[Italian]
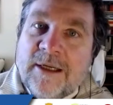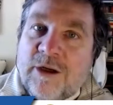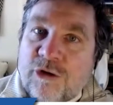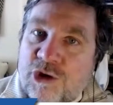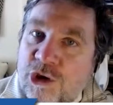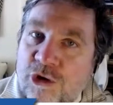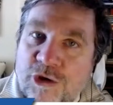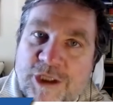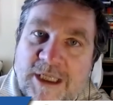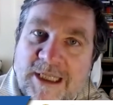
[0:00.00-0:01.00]

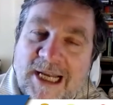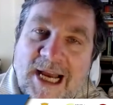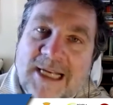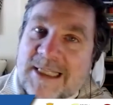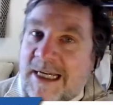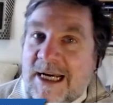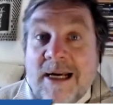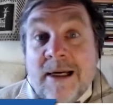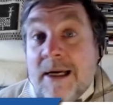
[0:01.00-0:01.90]
rocciose in Alaska